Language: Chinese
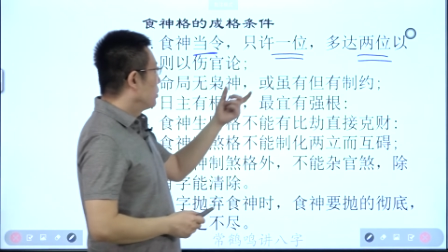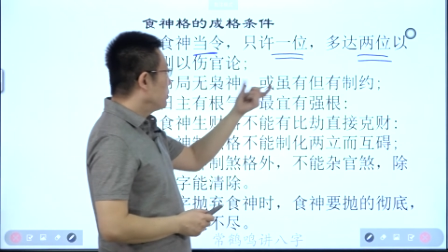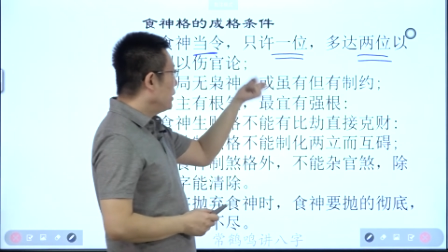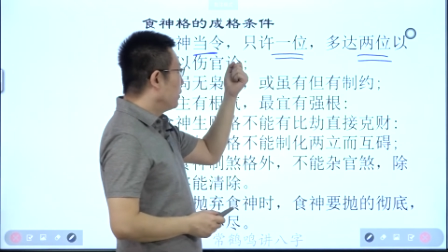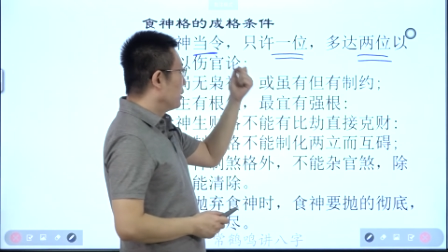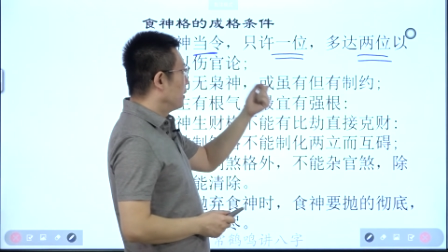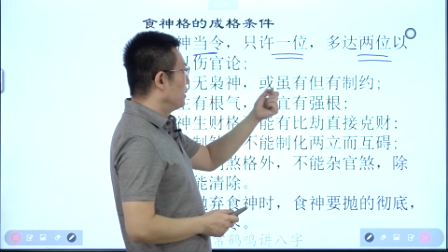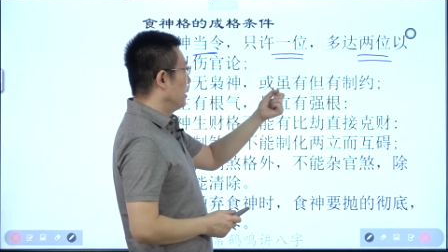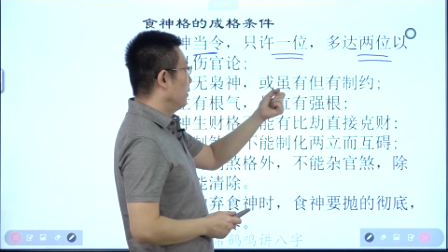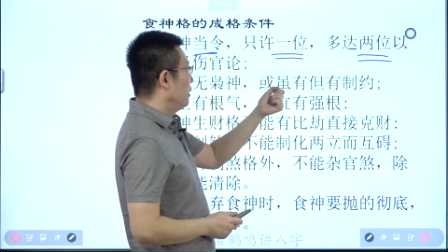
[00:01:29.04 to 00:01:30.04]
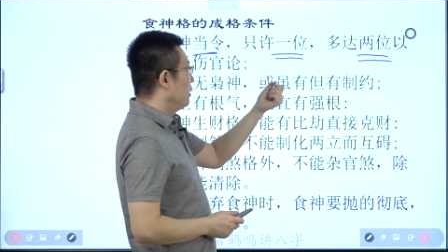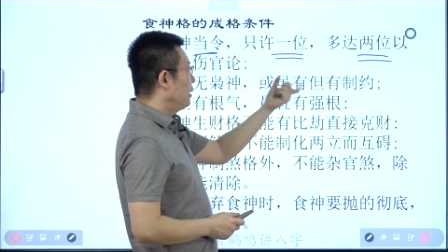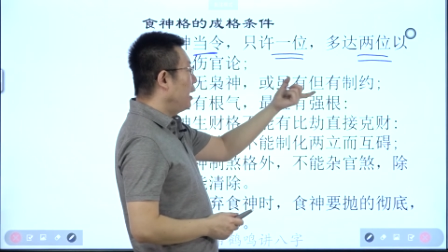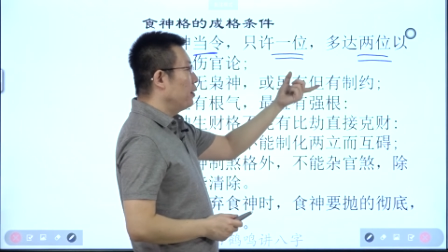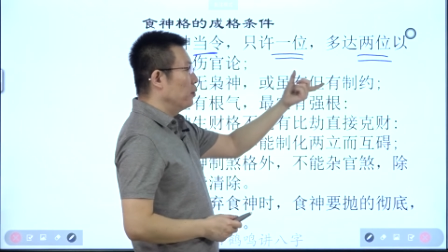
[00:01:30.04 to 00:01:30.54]
虽有消神，
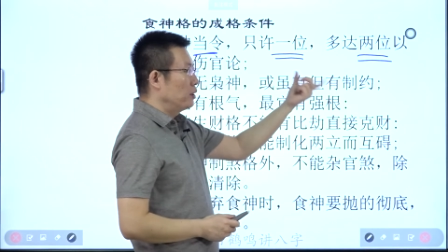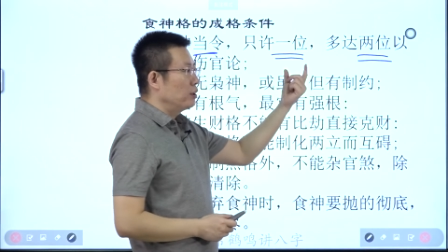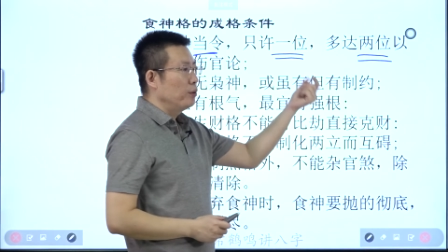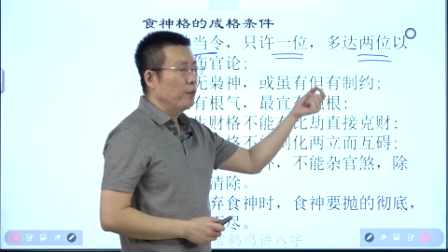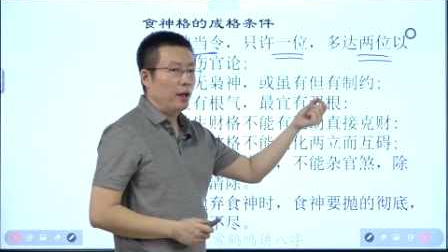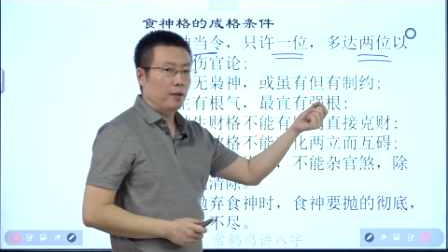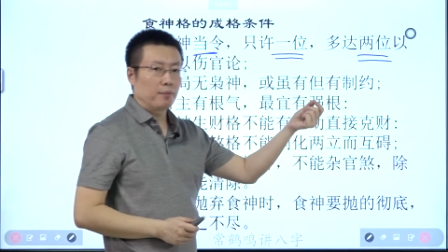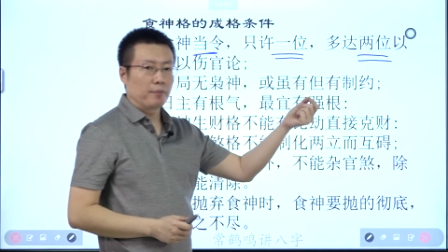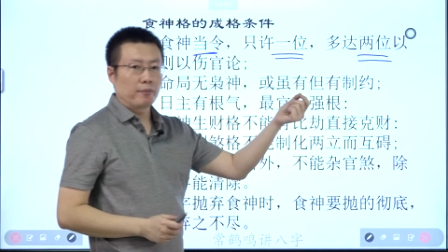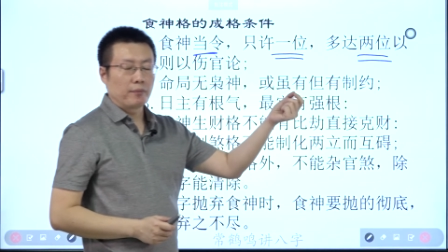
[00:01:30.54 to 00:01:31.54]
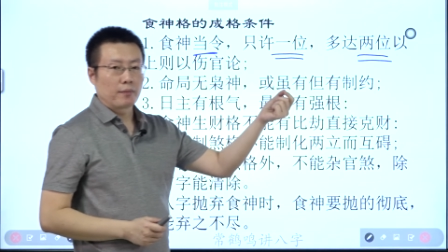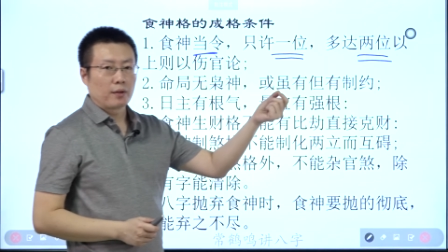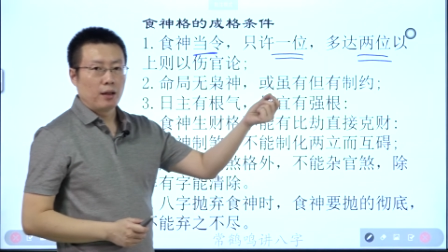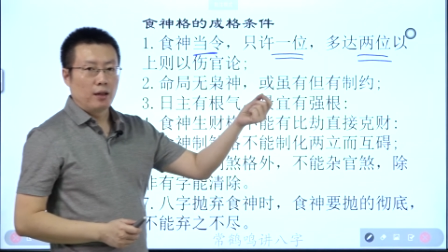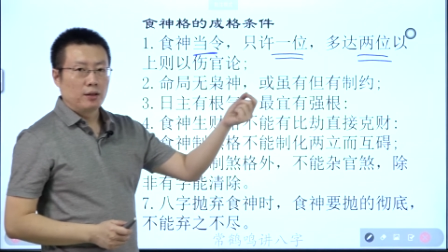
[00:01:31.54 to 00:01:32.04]
但有制约，
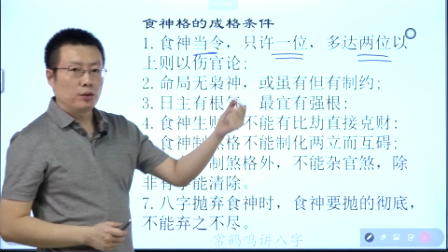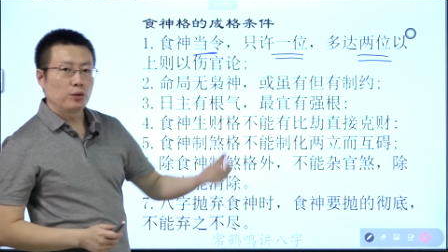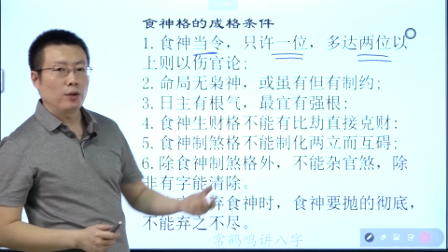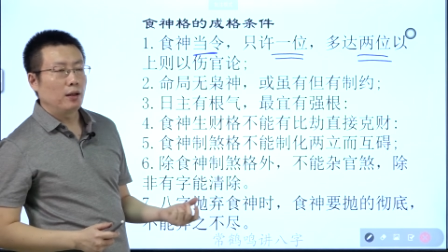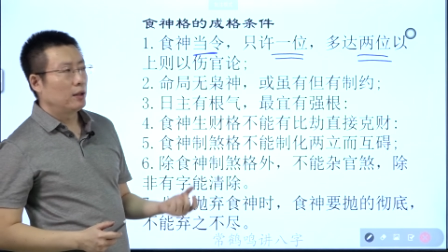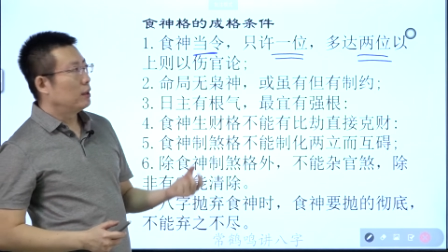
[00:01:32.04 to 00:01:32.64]
就是说